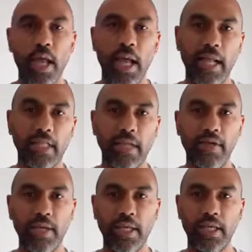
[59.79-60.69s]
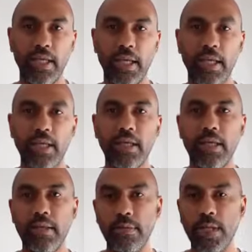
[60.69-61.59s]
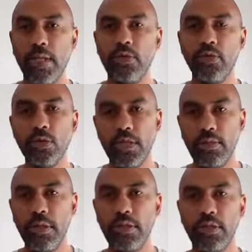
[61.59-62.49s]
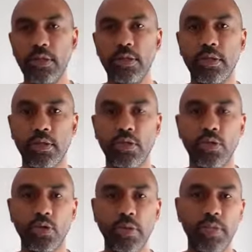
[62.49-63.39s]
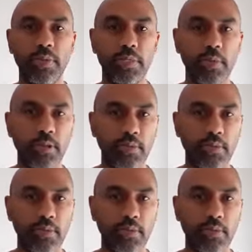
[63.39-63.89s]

à travers laquelle eh bien, toutes les personnes, que ce soit les personnes